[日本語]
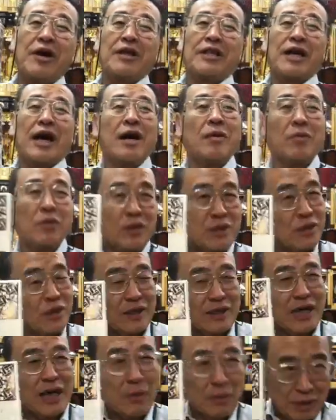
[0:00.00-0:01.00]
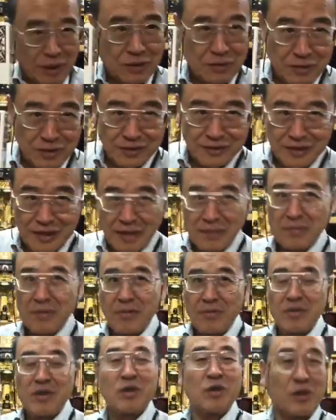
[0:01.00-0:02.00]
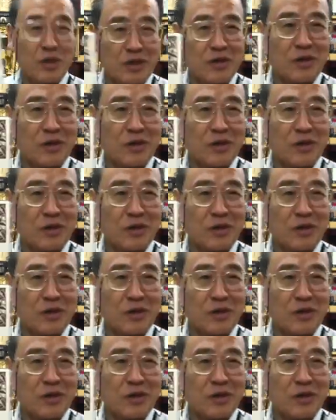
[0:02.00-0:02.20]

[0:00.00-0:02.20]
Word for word: ターボのターボだそうですね緑